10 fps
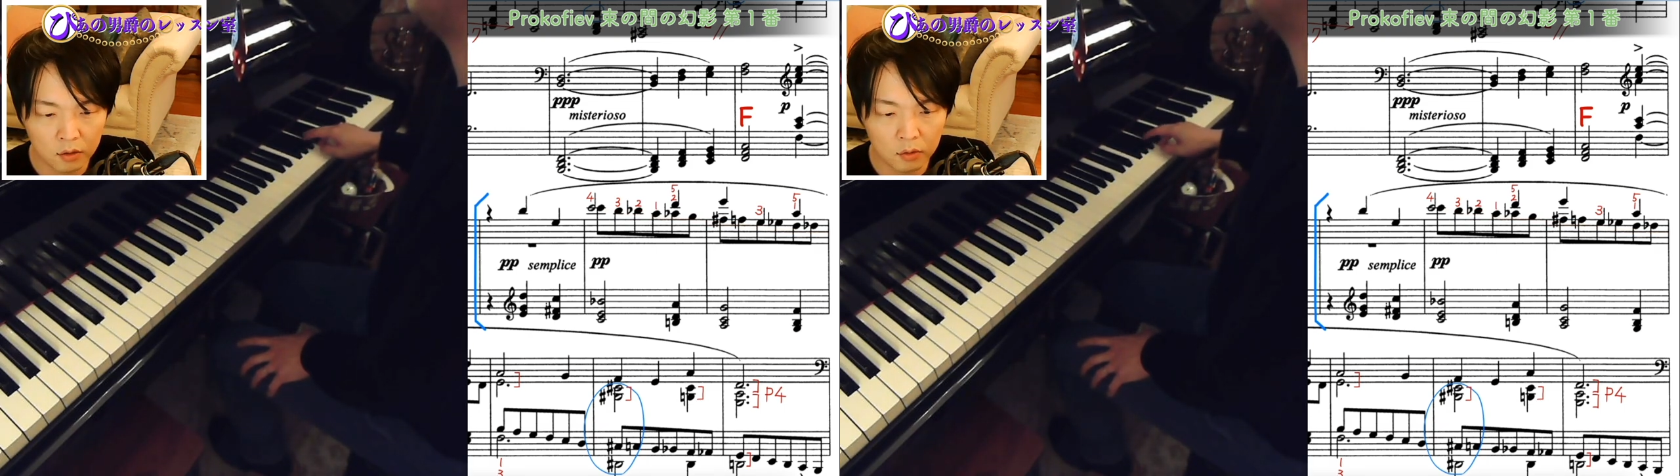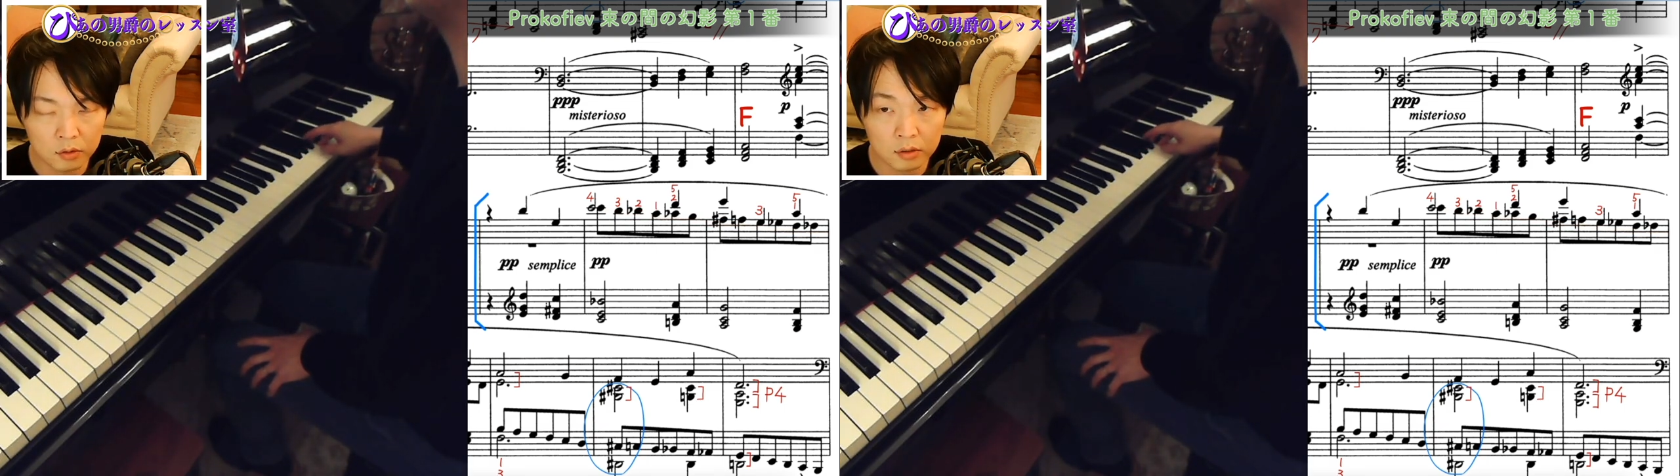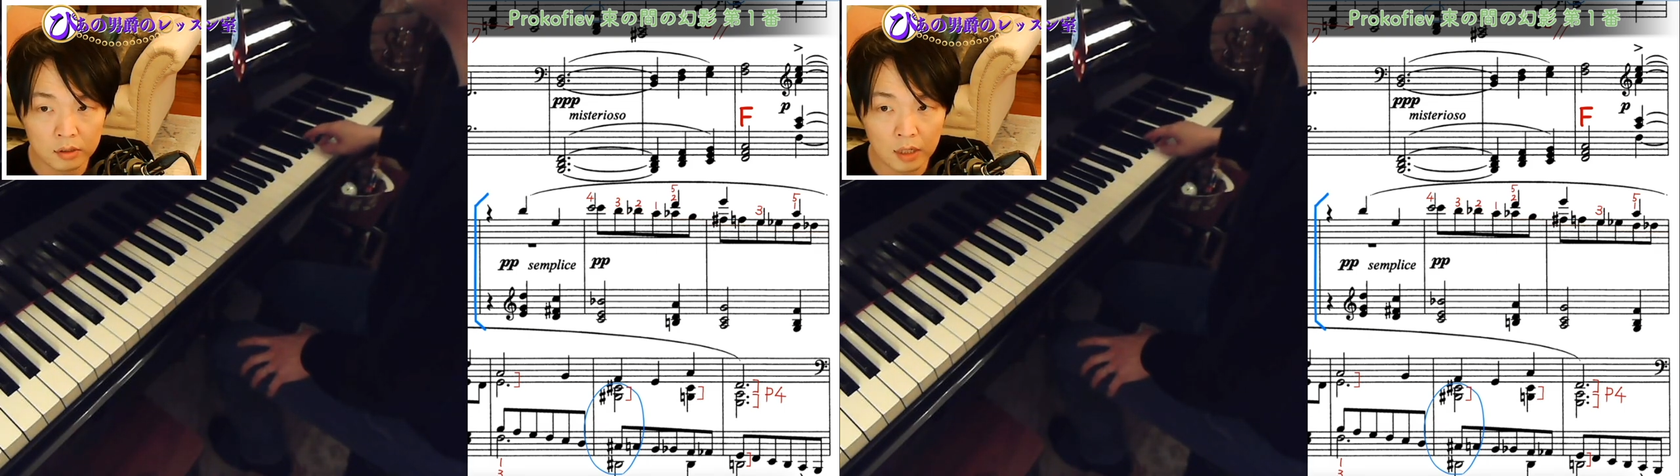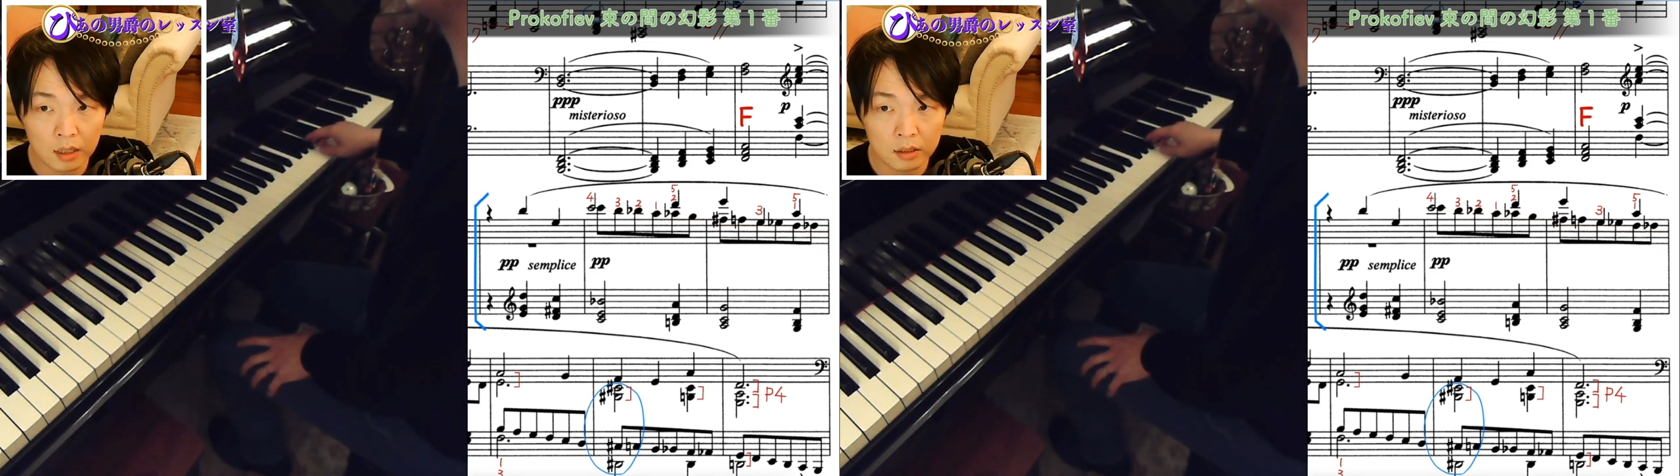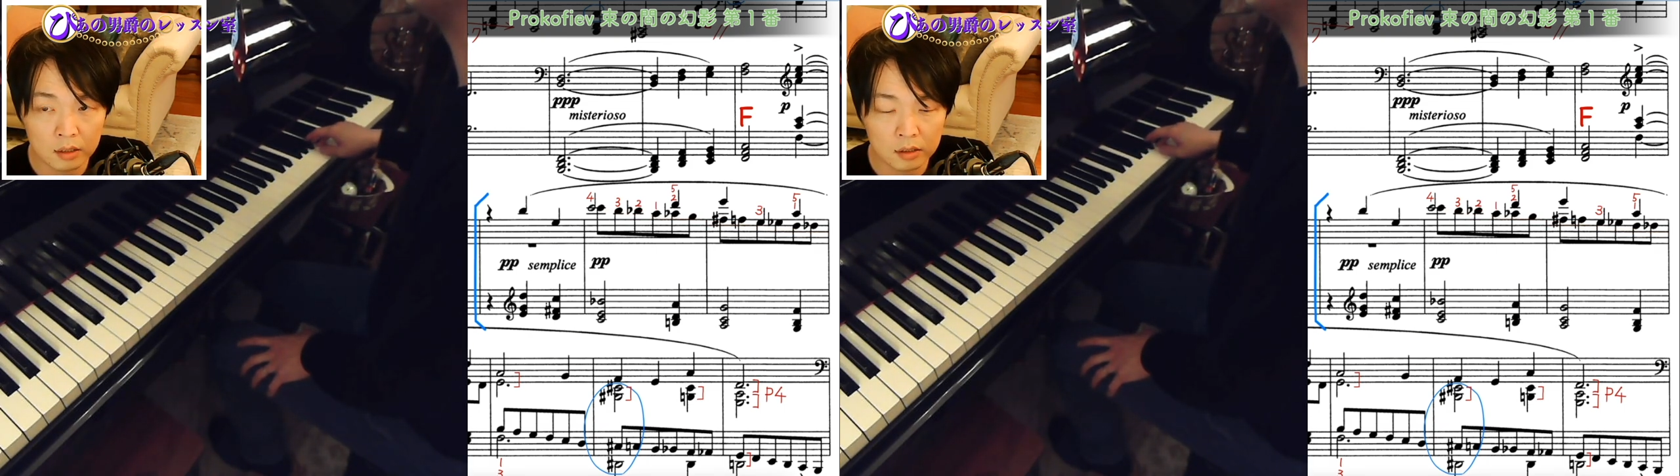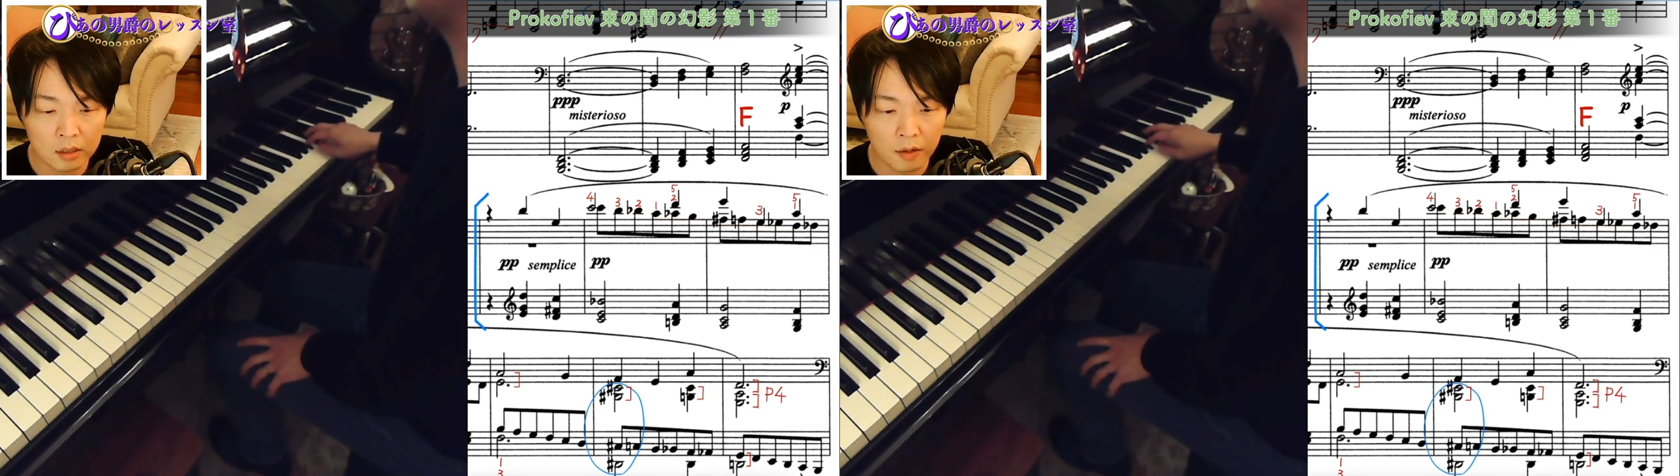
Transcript: 4、3、2、1